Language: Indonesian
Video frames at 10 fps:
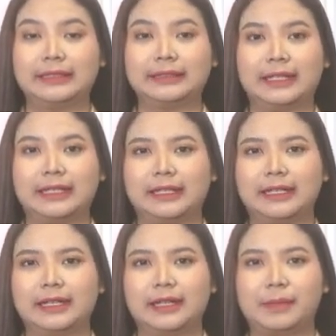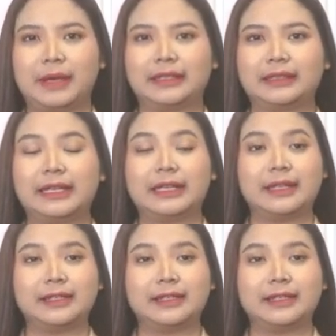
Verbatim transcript: yang terdiri dari Partai